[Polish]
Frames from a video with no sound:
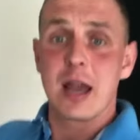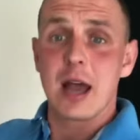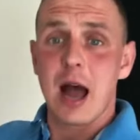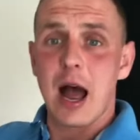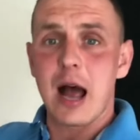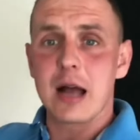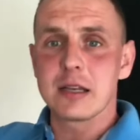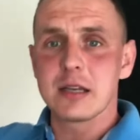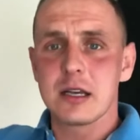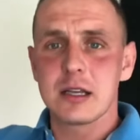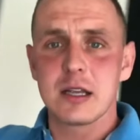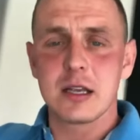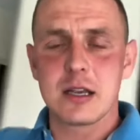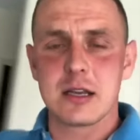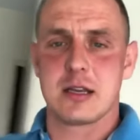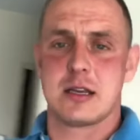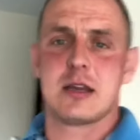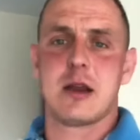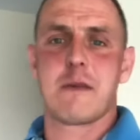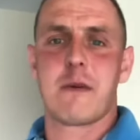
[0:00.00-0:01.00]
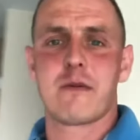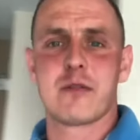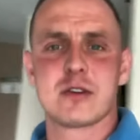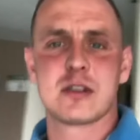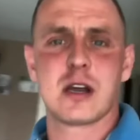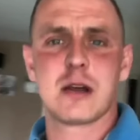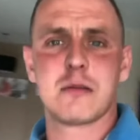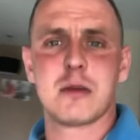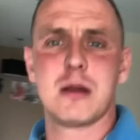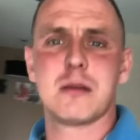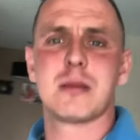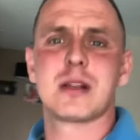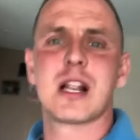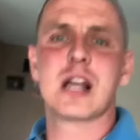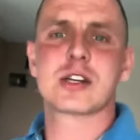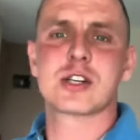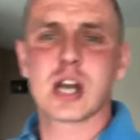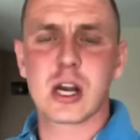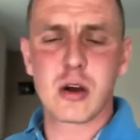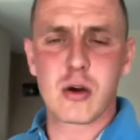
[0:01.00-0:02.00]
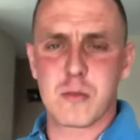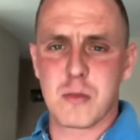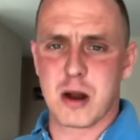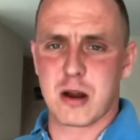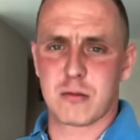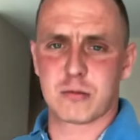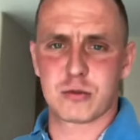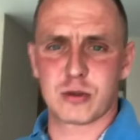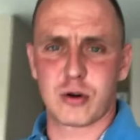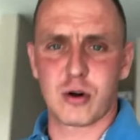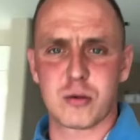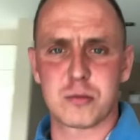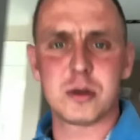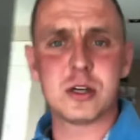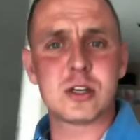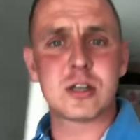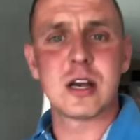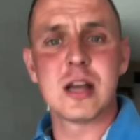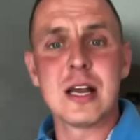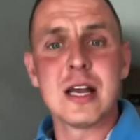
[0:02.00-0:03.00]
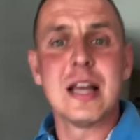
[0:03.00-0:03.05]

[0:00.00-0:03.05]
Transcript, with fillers: a nigdy nie powiedziałem im dlaczego mają to robić.